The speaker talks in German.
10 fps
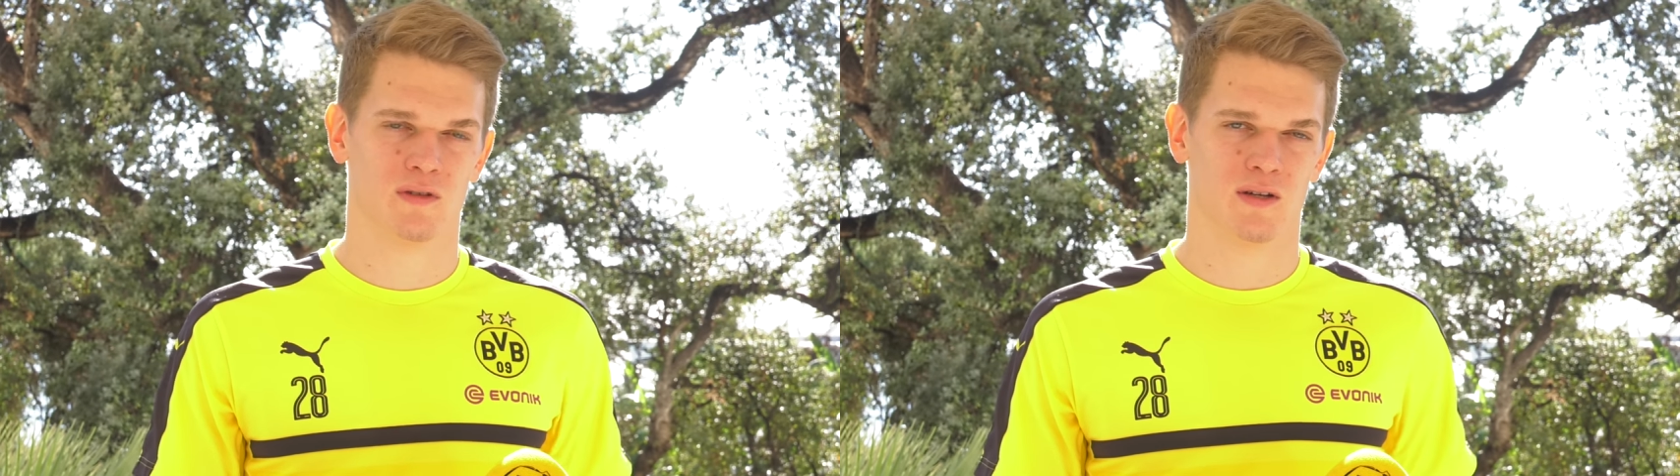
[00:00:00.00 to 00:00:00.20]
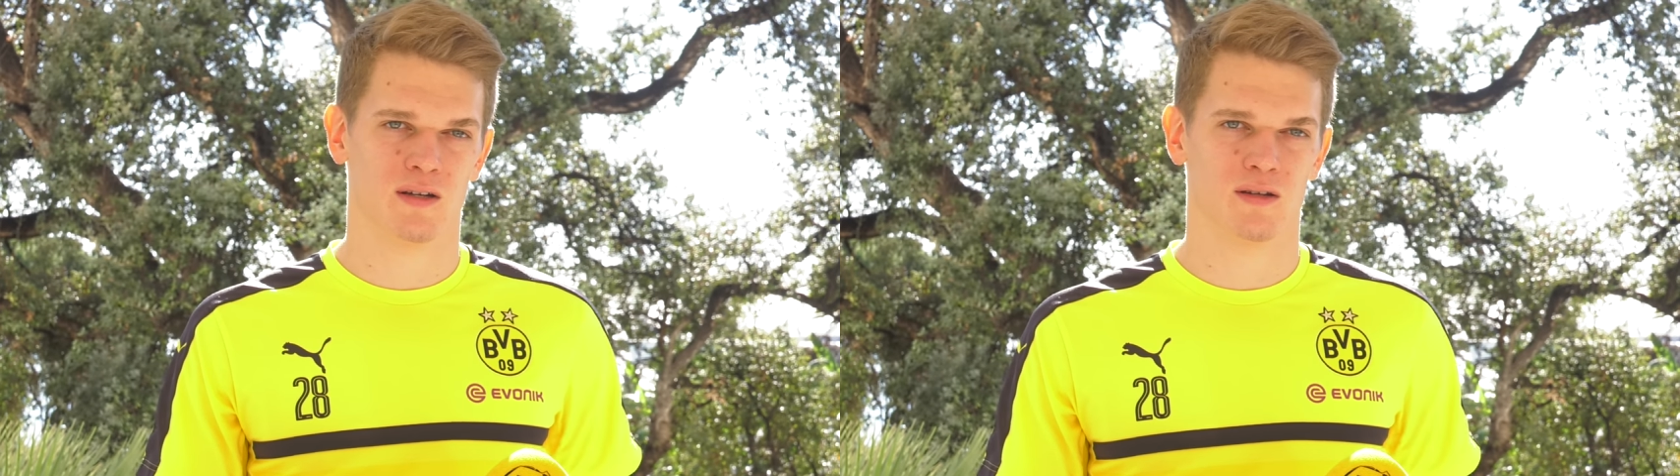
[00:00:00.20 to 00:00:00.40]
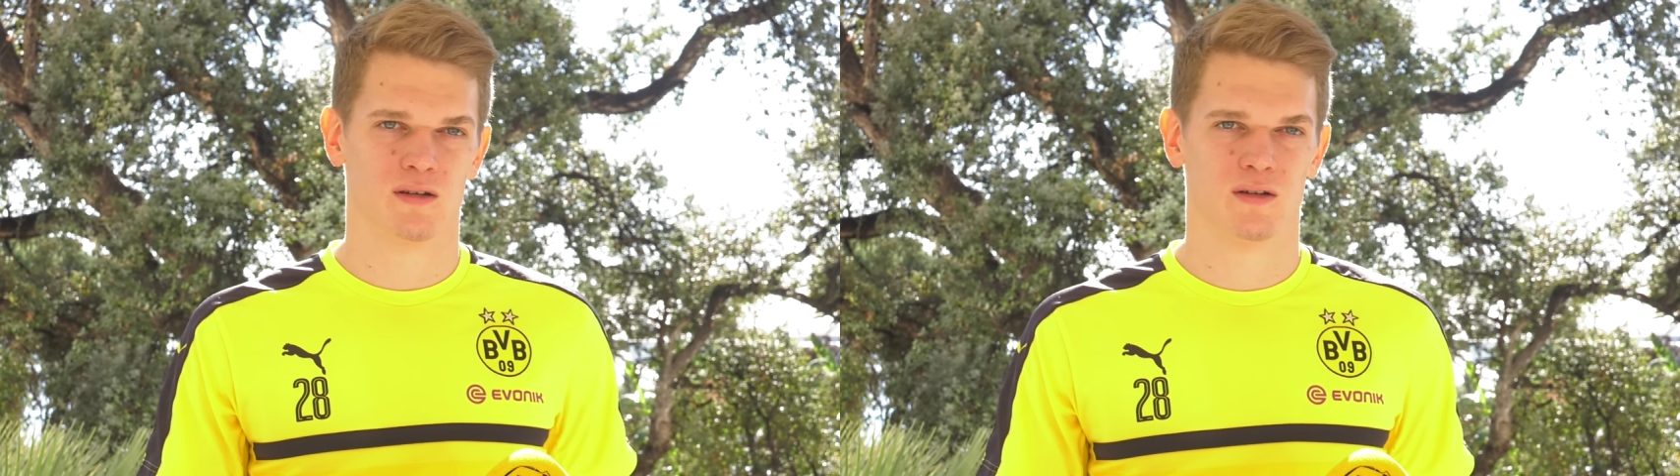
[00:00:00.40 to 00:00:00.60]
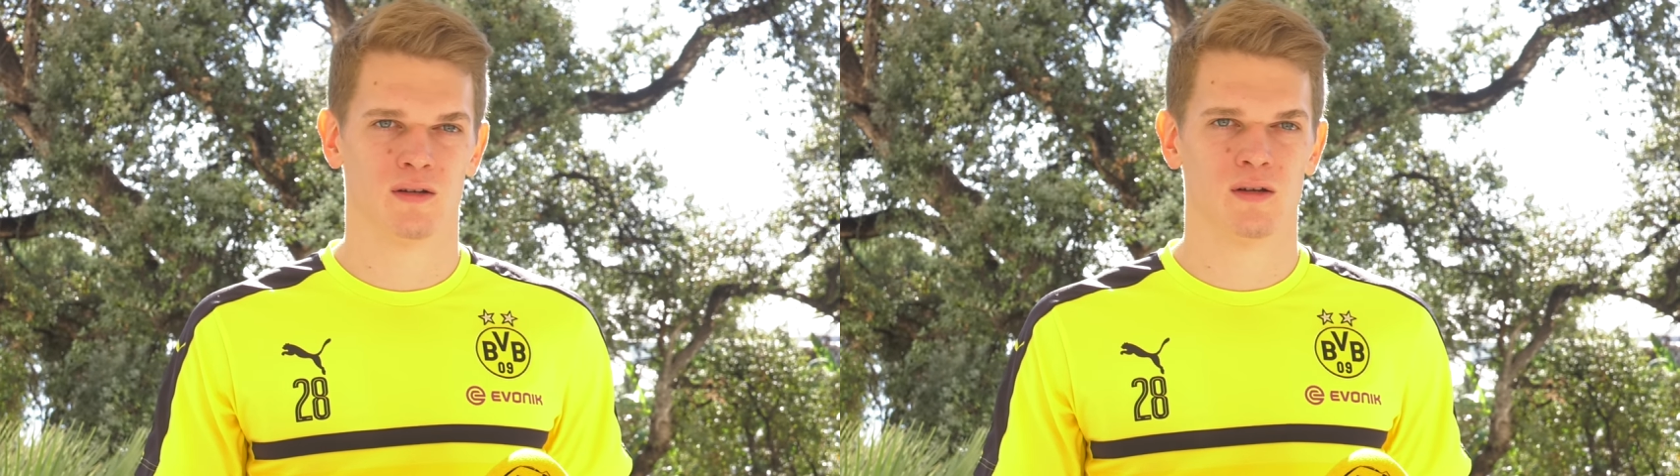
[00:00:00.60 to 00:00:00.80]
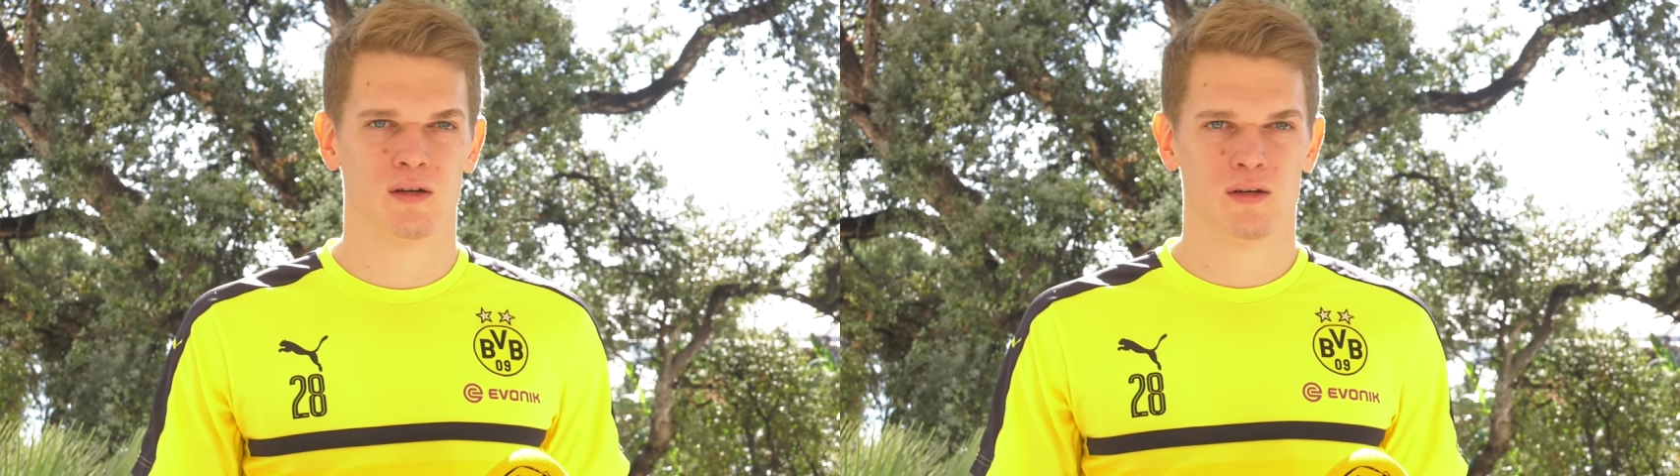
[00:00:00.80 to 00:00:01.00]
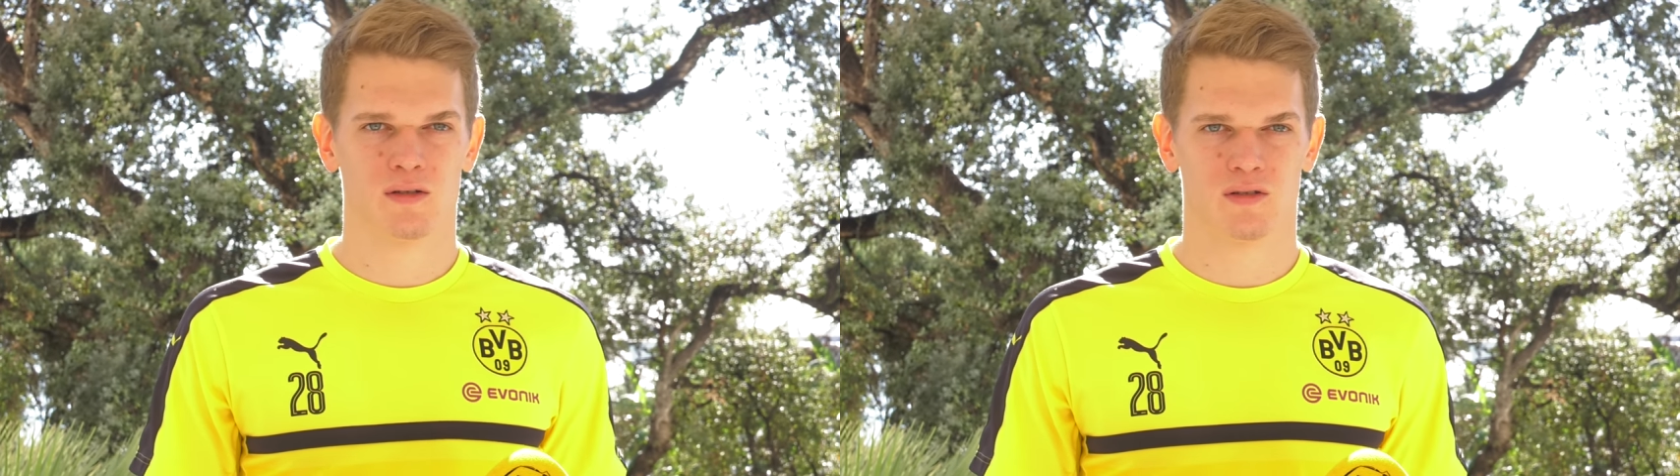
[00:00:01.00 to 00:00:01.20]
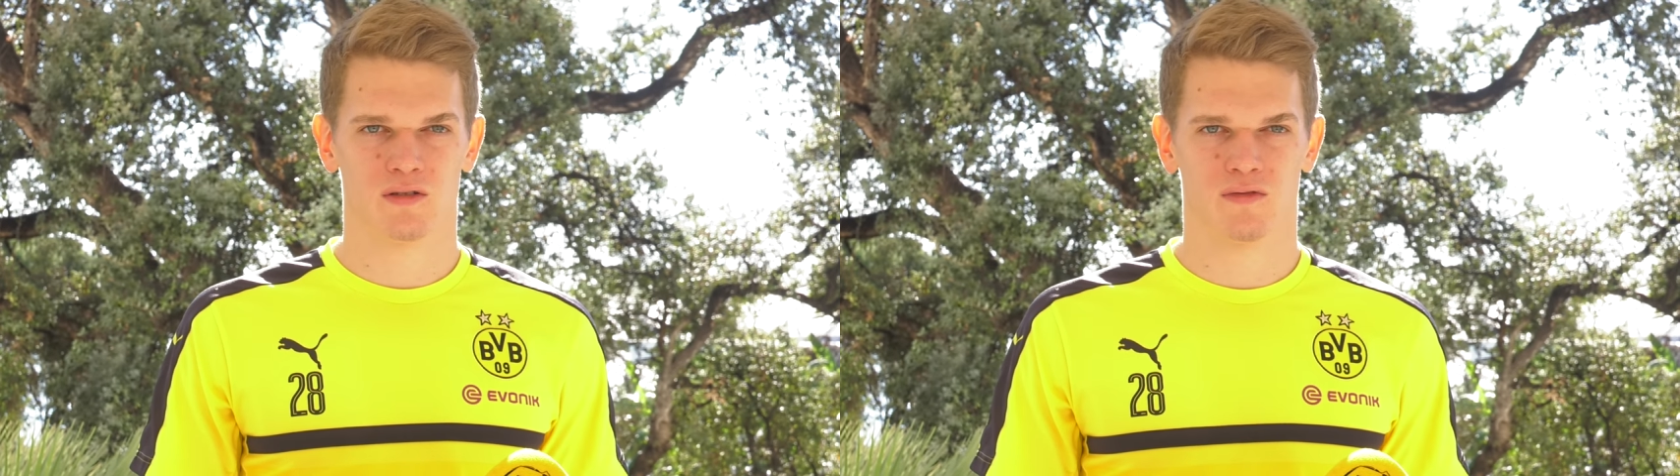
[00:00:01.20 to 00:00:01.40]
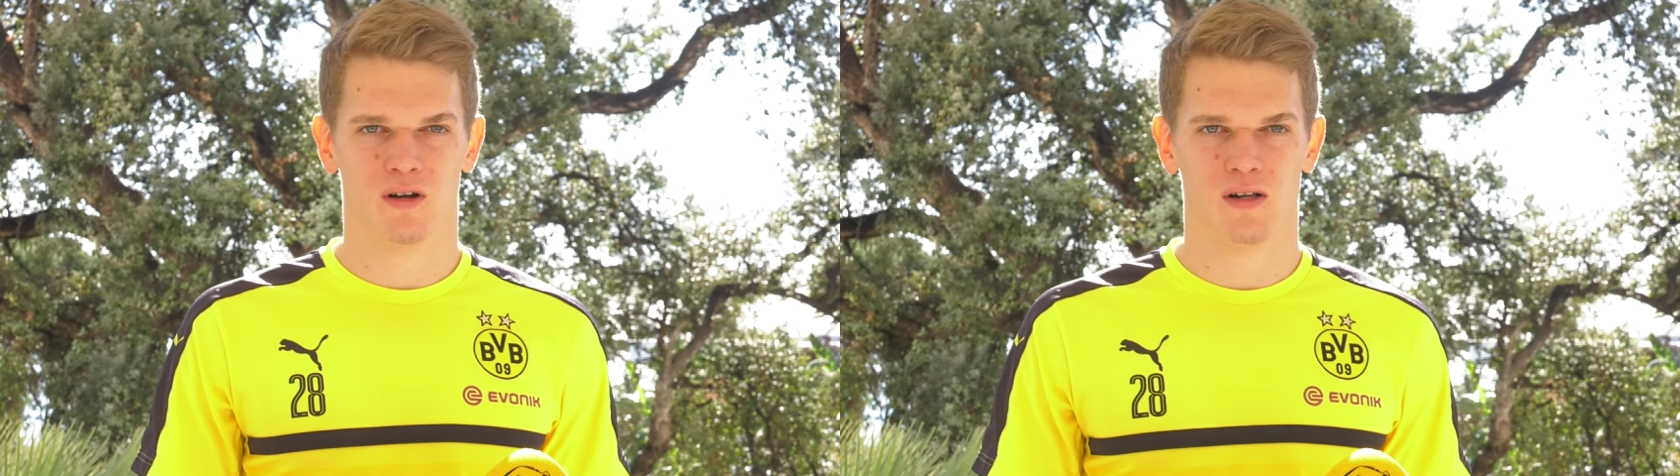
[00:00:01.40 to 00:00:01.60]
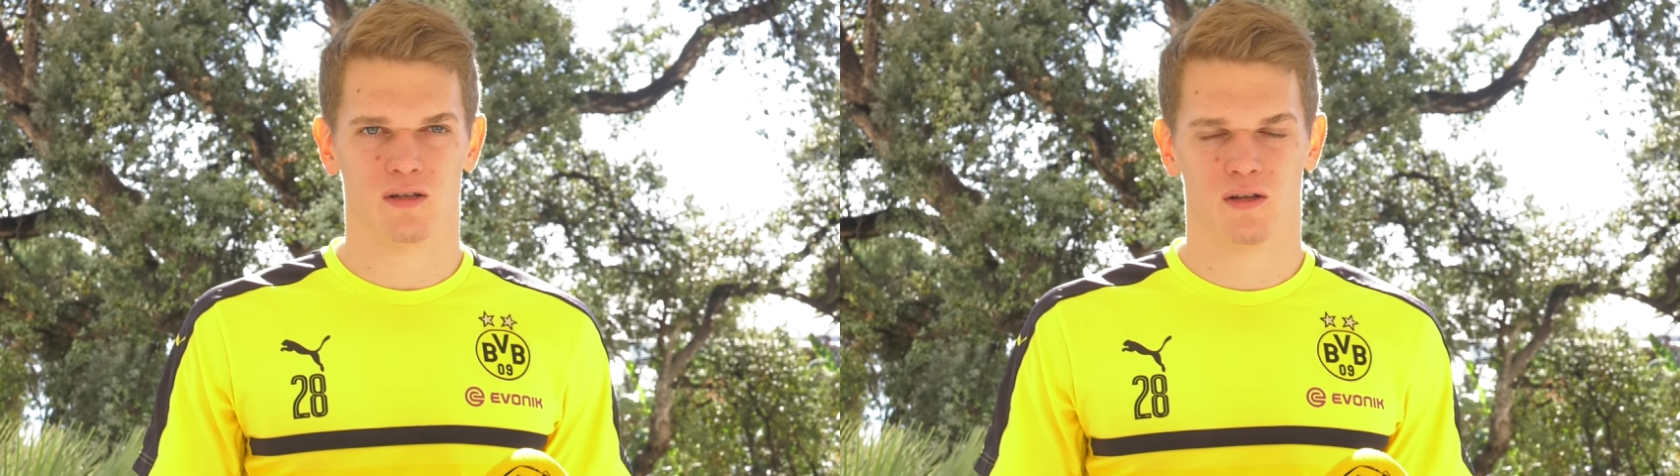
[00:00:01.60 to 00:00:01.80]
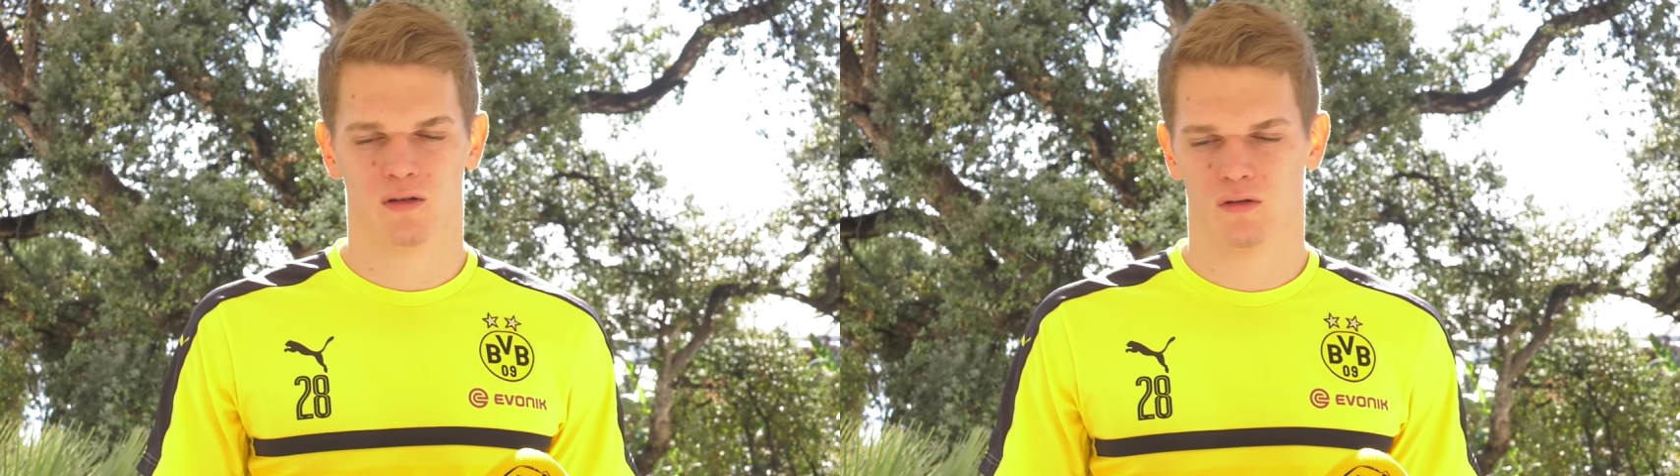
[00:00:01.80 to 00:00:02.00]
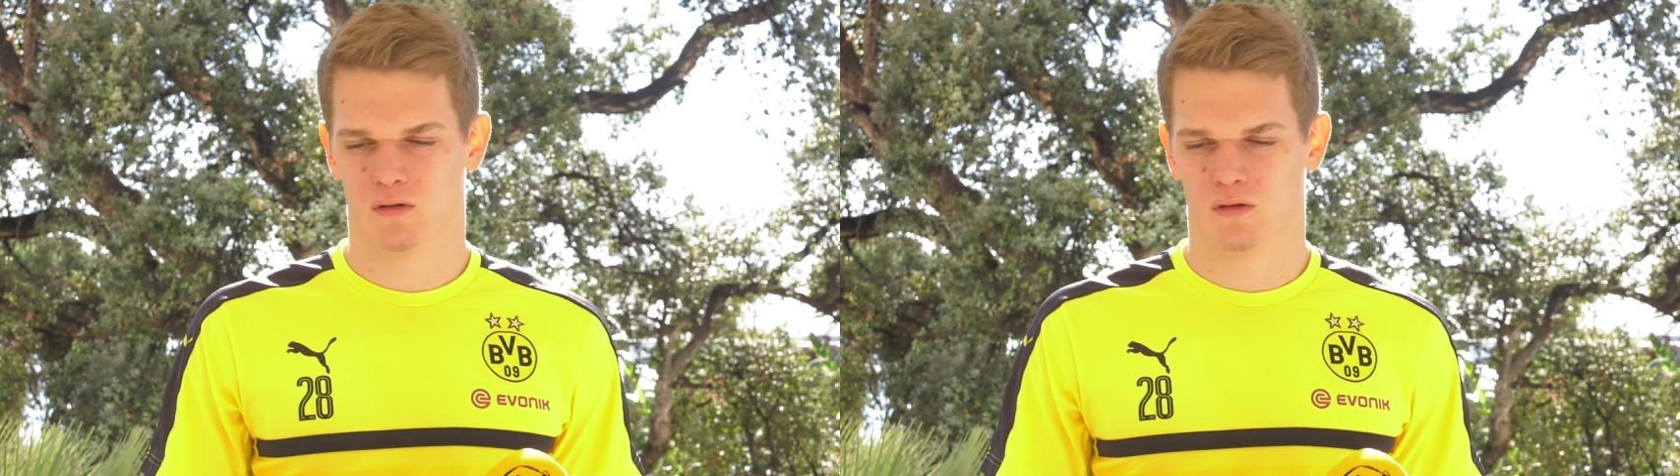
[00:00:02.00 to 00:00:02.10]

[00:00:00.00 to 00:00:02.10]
wie der andere sich verhalten hat.